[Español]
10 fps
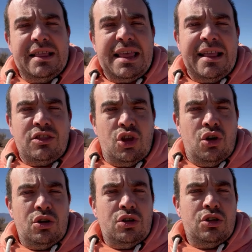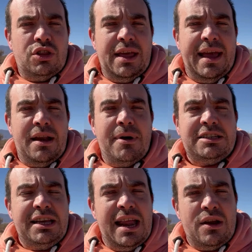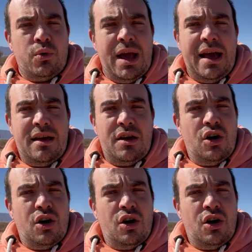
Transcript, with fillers: tanto del Valle de la Luna